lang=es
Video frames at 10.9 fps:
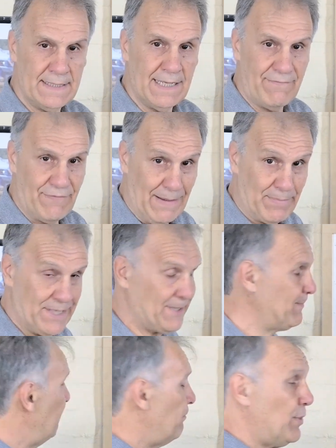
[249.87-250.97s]
del flapper.
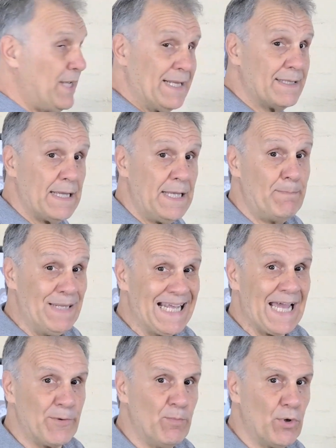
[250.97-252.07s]
Voy a
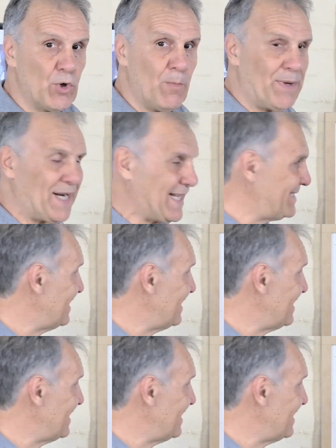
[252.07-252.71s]
explicar un poco para que